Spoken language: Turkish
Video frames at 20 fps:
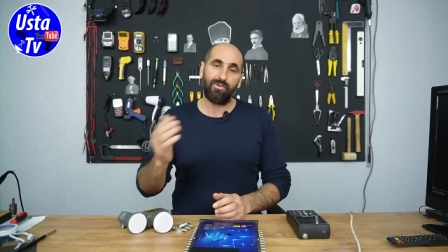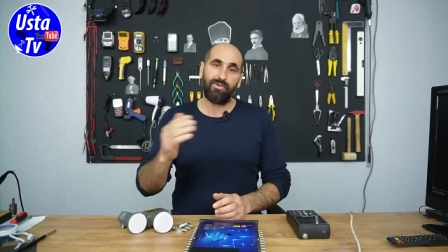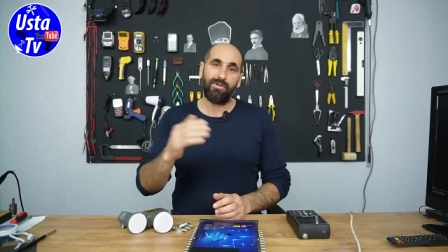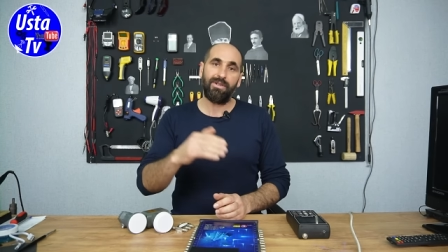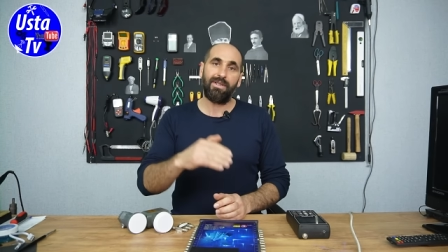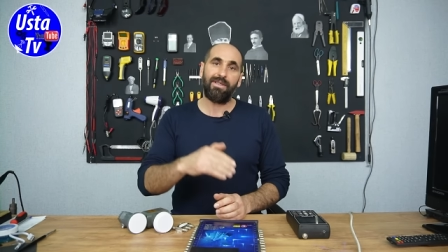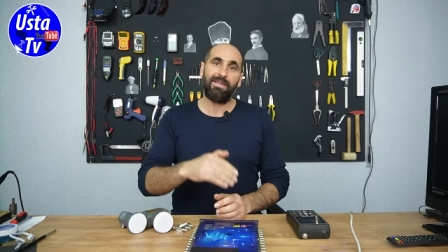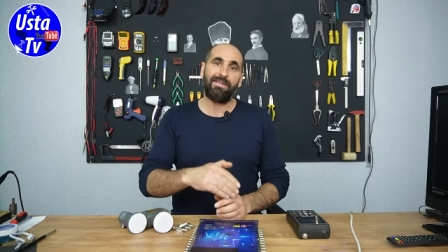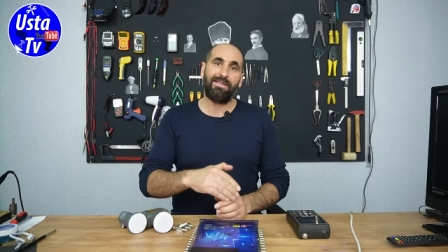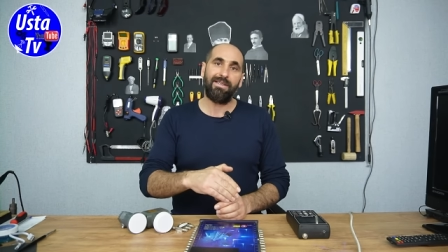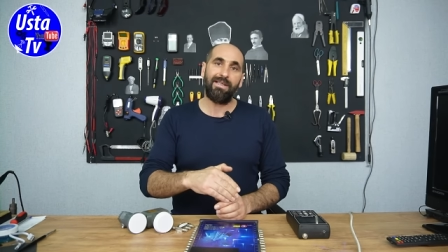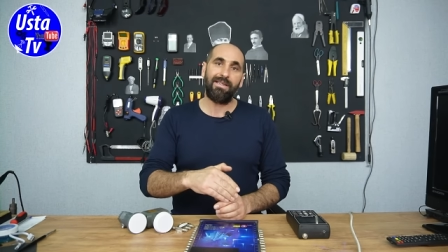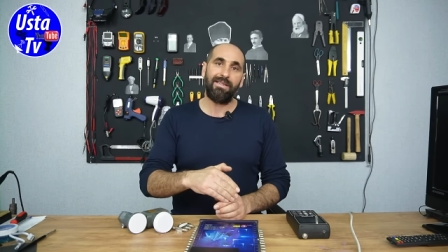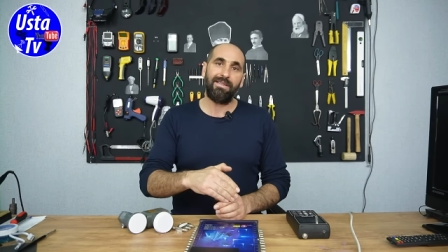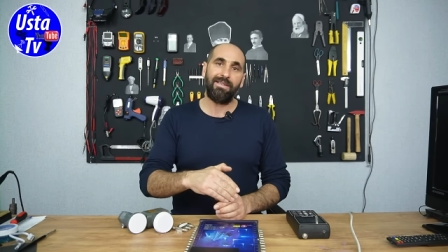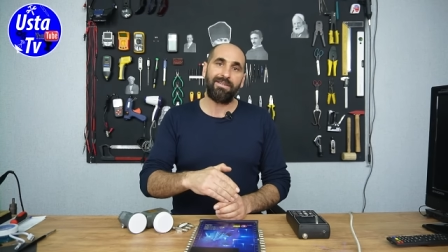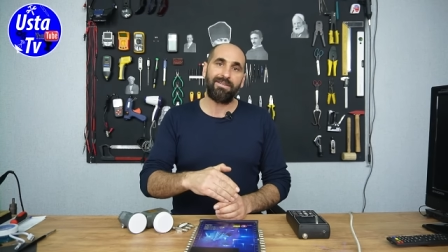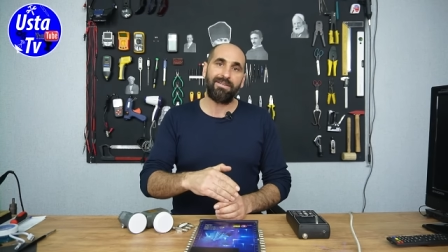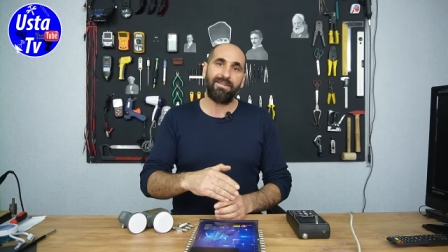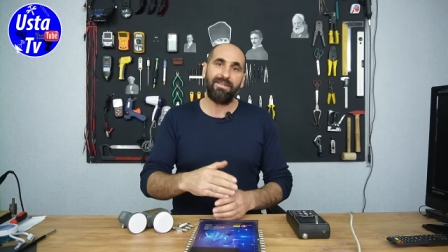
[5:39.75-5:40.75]
sinyali
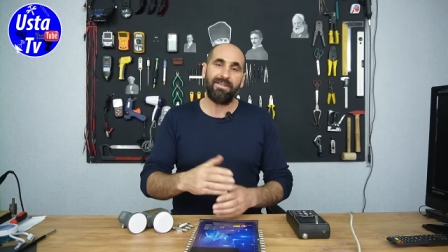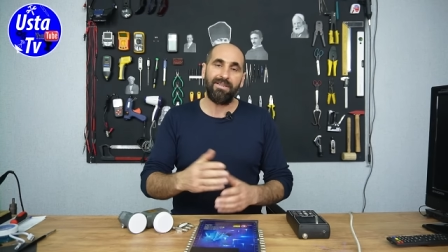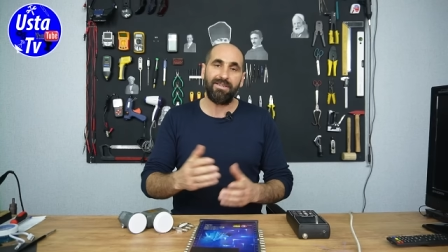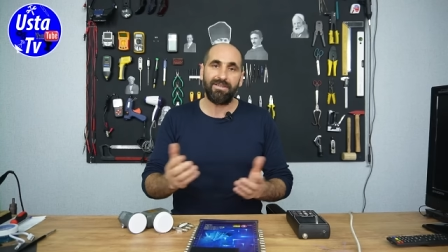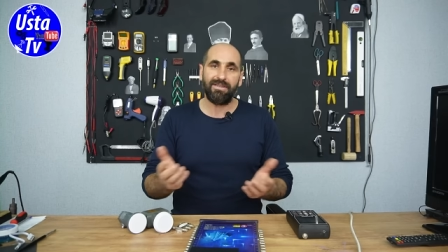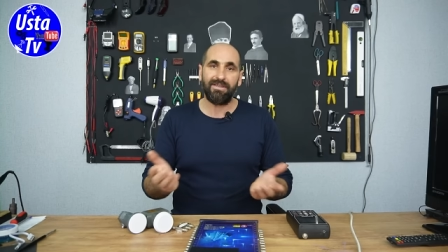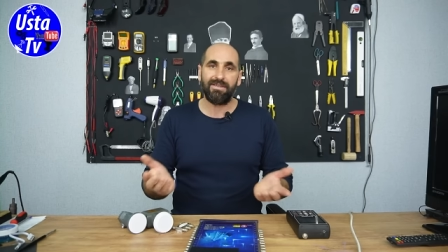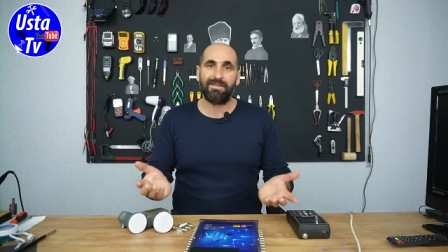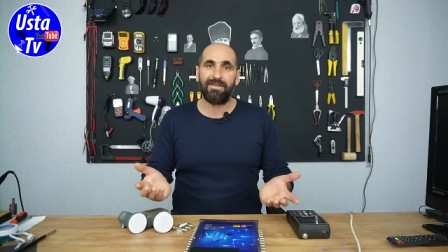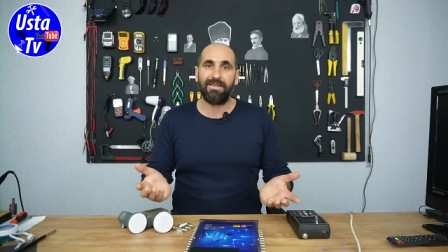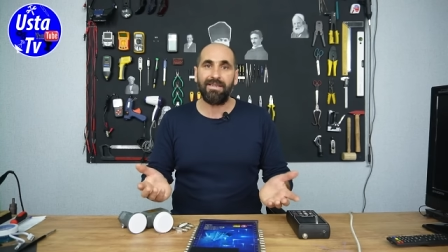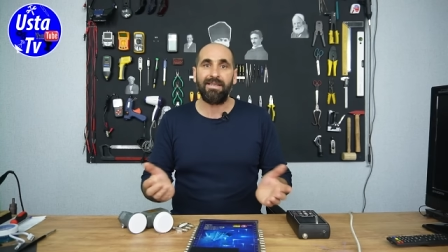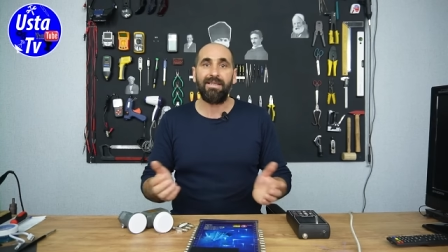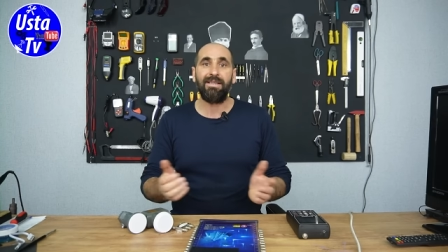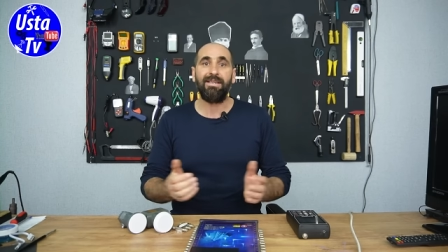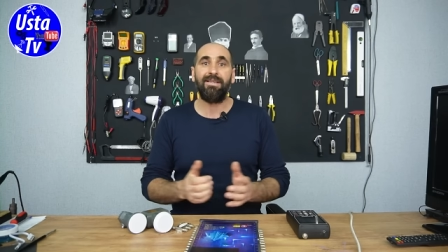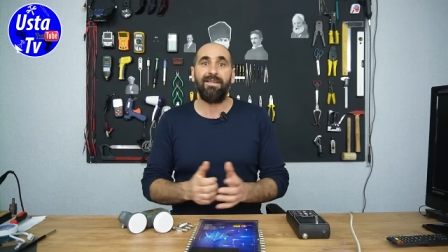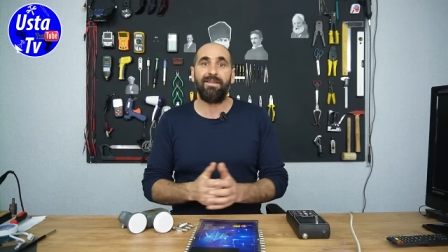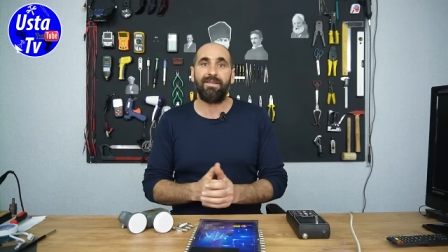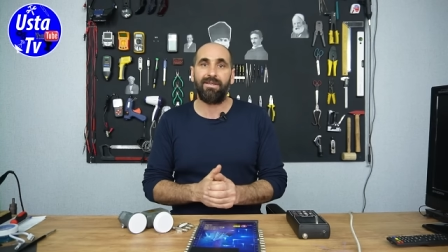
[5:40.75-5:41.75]
geldiği için
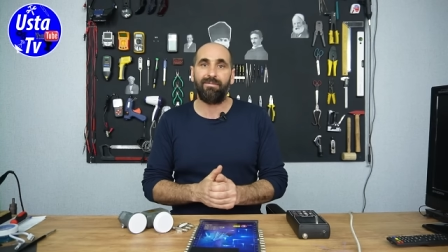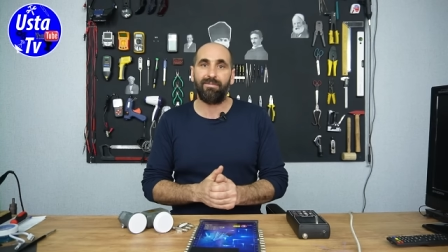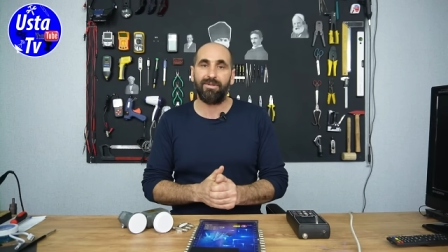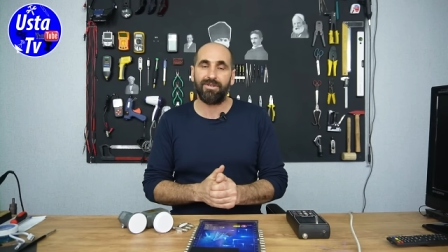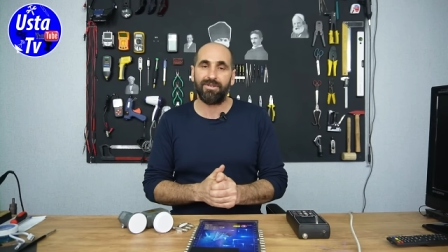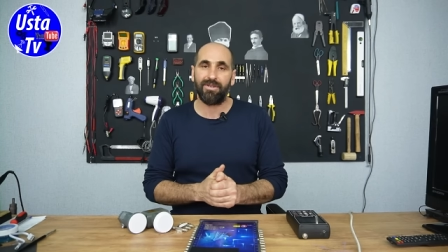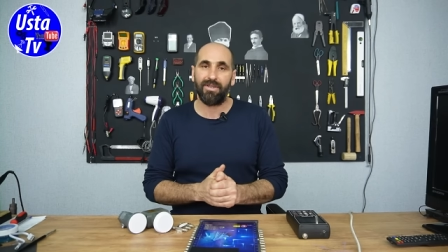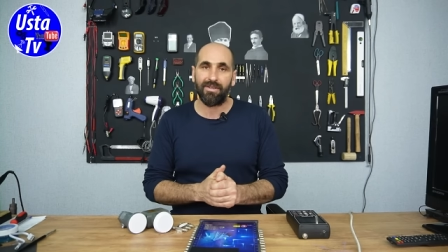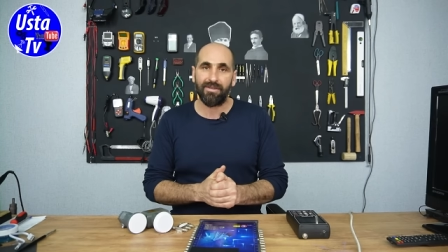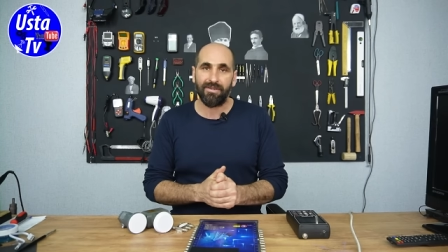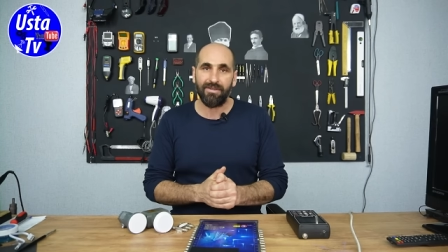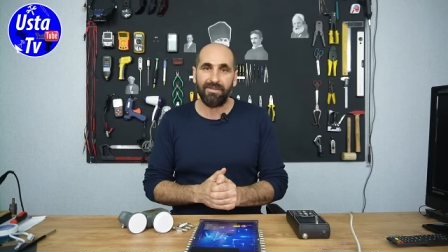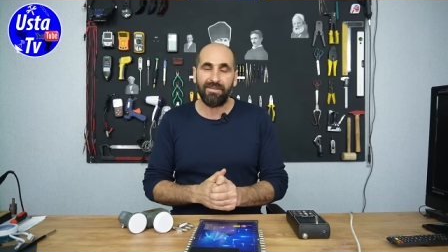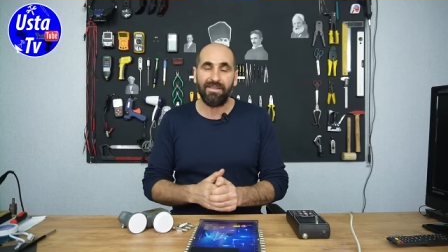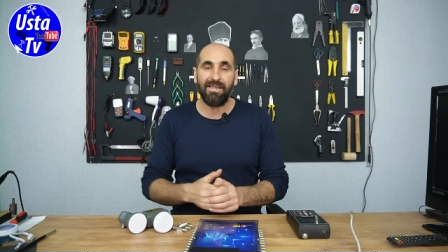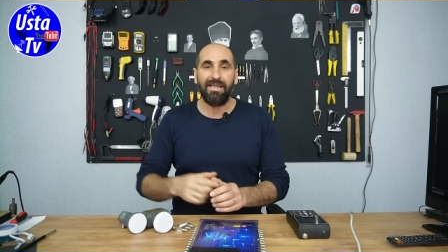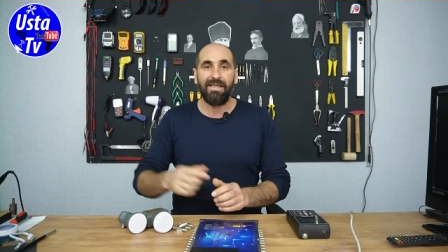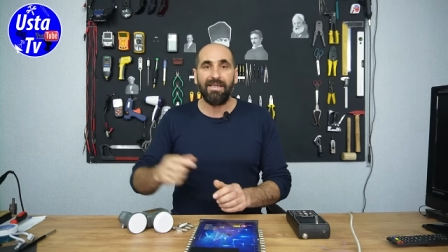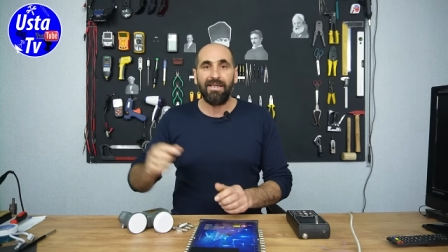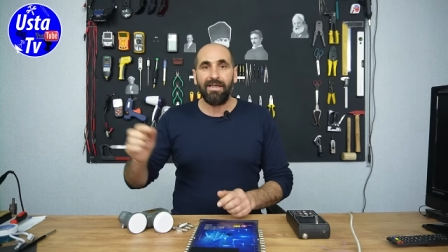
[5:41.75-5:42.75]
işinize yaramayacaktır.